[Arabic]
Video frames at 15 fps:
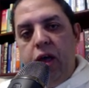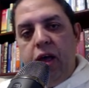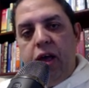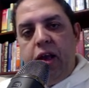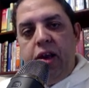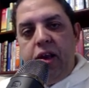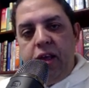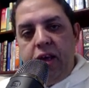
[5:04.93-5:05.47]

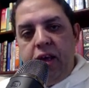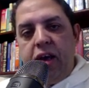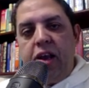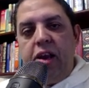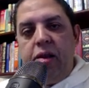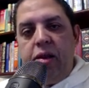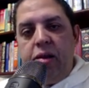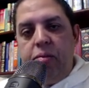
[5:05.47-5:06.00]

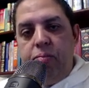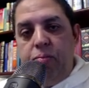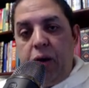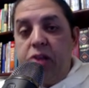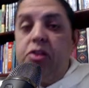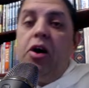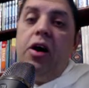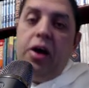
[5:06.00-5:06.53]

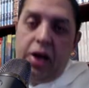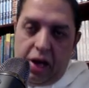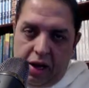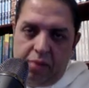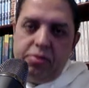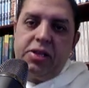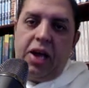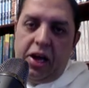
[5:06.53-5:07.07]
للبضائع
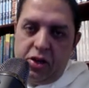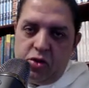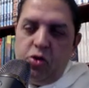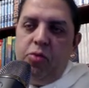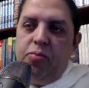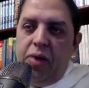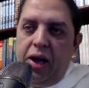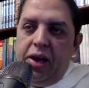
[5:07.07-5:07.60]

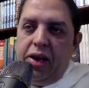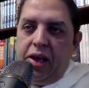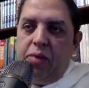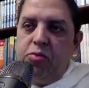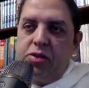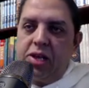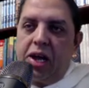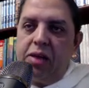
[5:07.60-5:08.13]
بتاعتهم بقى اللي هي
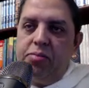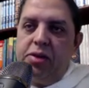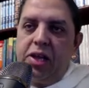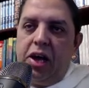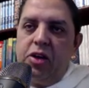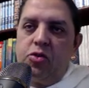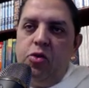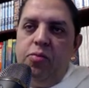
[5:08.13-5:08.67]
المنتجات
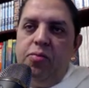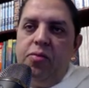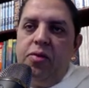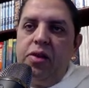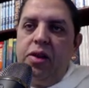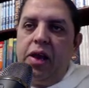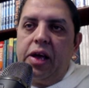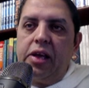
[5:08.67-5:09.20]
بتاعتهم
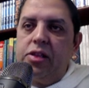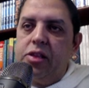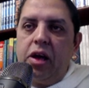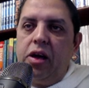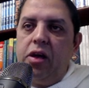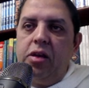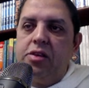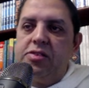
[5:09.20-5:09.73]
لكن ده
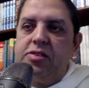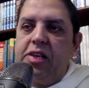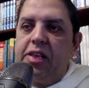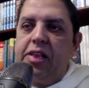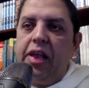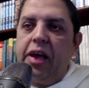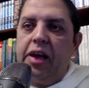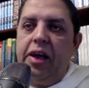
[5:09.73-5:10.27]
خلاص
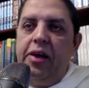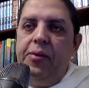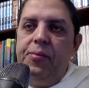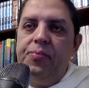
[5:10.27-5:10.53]
اتلغى